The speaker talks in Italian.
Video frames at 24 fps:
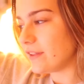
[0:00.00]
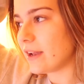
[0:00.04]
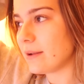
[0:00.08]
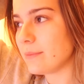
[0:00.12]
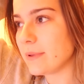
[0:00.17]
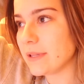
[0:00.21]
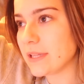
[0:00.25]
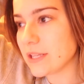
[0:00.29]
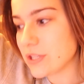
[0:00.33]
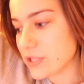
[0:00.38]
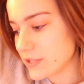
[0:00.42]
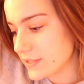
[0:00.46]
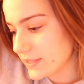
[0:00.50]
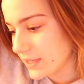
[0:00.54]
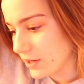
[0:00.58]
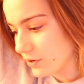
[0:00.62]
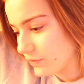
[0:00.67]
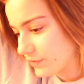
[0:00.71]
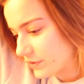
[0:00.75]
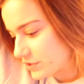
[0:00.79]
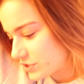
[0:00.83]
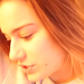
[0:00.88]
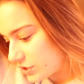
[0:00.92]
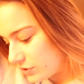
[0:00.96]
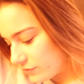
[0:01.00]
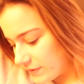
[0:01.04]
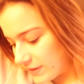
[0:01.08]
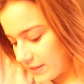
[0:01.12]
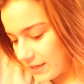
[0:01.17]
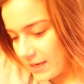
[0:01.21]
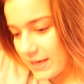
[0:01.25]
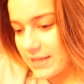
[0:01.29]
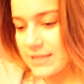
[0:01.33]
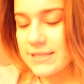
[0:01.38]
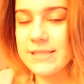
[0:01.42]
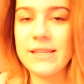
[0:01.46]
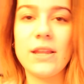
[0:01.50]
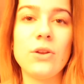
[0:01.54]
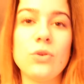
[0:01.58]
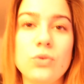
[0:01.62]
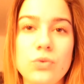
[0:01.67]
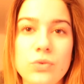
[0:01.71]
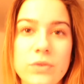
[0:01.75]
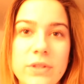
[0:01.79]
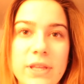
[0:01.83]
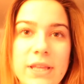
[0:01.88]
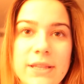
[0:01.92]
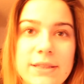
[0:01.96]
Finalmente ci stanno facendo vedere che stanno
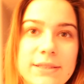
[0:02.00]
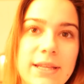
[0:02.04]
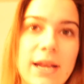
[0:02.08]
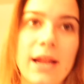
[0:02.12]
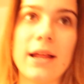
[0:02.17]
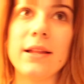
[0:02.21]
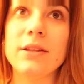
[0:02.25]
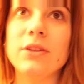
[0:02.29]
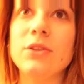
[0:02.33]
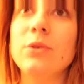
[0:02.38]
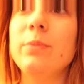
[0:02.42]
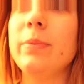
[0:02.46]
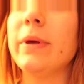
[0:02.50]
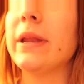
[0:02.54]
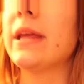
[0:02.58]
tutti entrando